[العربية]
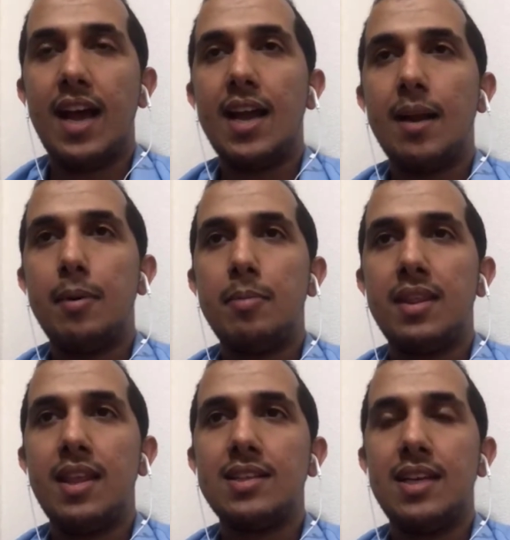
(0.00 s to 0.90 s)
في
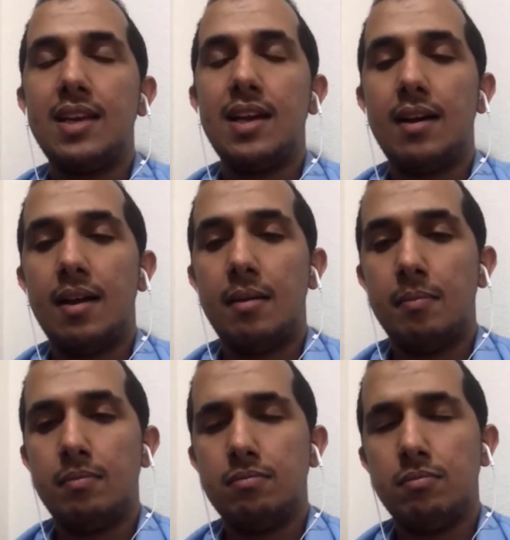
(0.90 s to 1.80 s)
كهرباء بالذات احنا
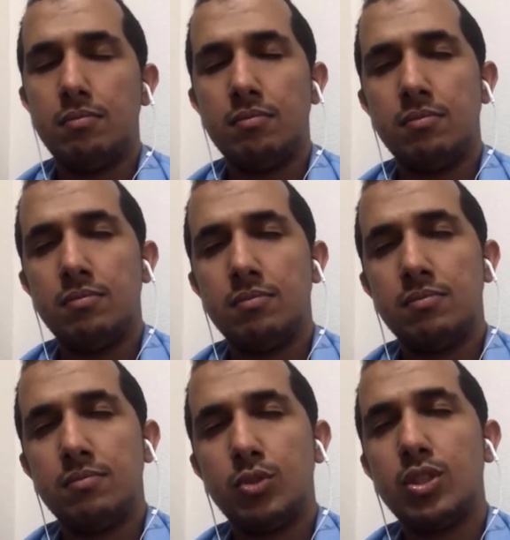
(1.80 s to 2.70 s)

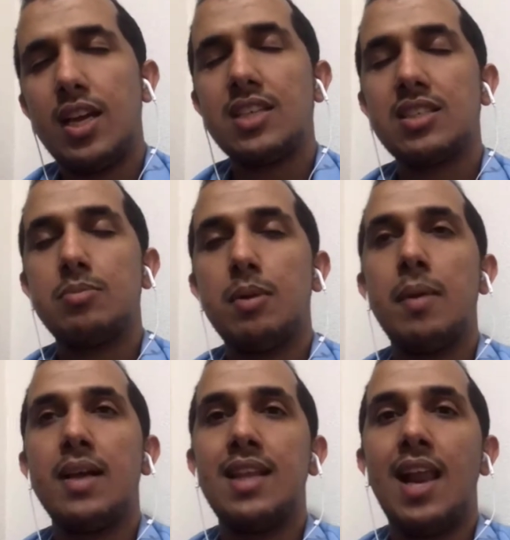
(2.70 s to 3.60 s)
مش دارس
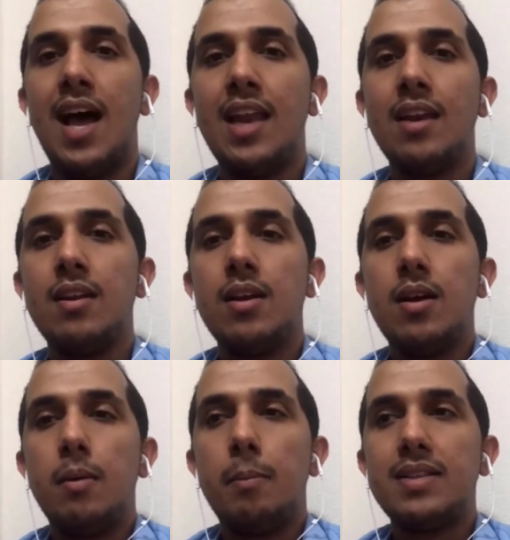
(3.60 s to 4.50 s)
اسم الماده الان
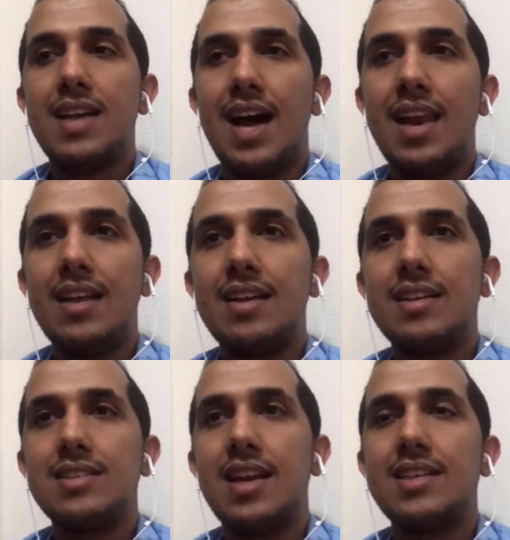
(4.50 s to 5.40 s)
بس
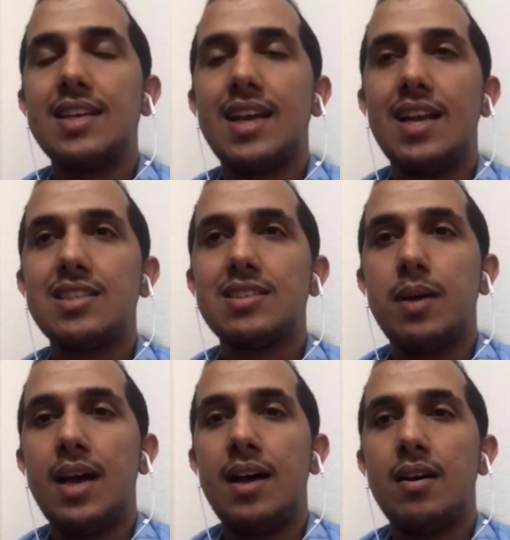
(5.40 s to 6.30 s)
على سنتي كان
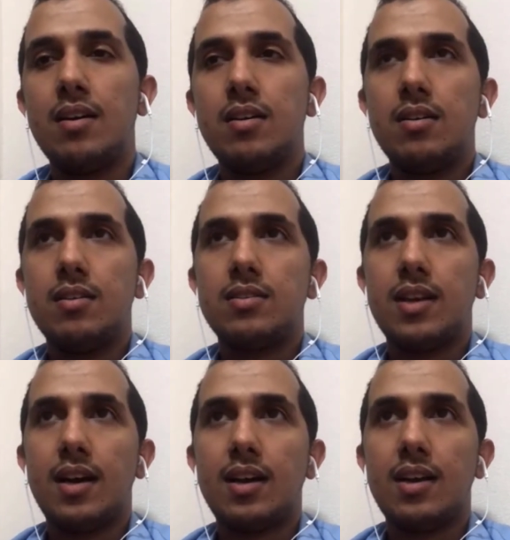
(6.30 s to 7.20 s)
اسمها
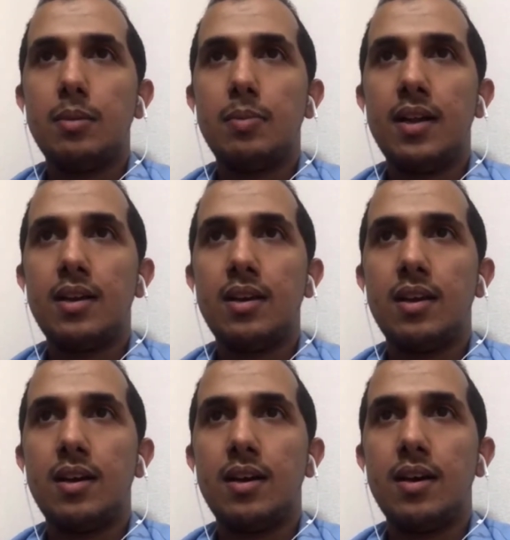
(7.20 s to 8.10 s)
تقريبا